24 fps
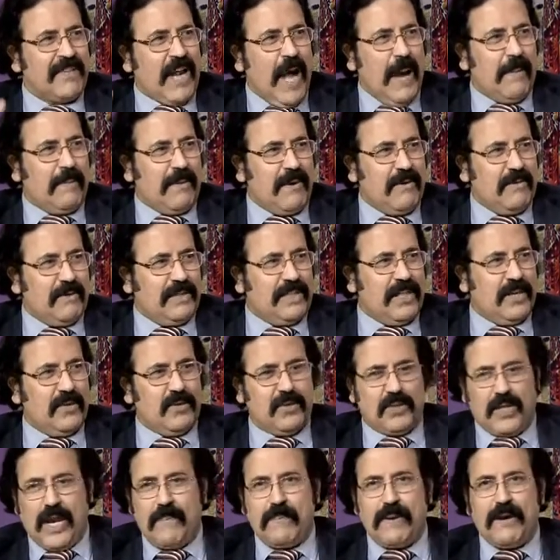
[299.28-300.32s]
அப்புறம் நூற்றி
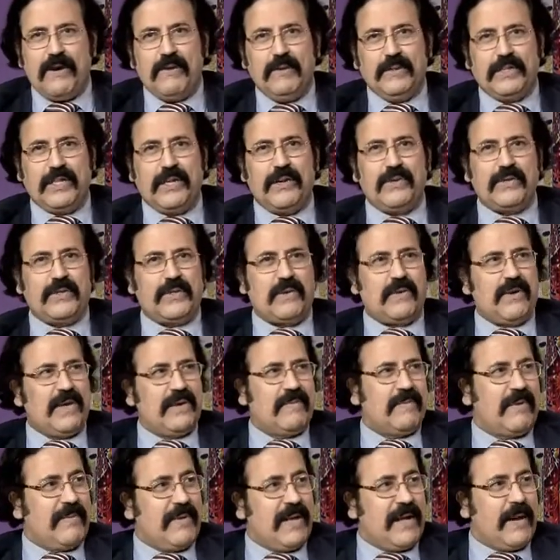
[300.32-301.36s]
இருபத்தொன்று அப்புறம் நூற்றி இருபத்தொன்னுக்கு
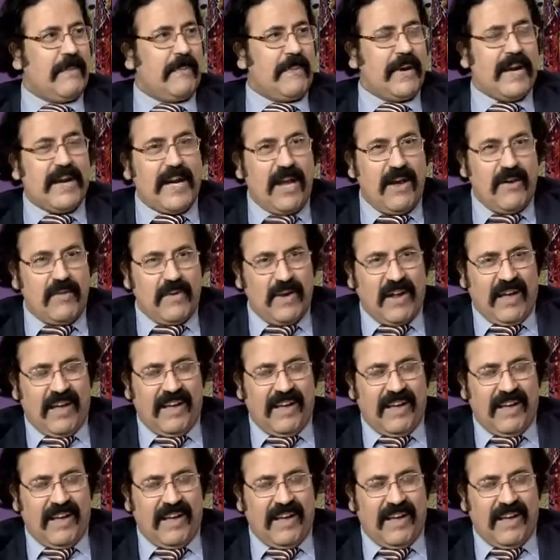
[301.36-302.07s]
மறுபடியும் அப்போ என்ன ஆகும்னா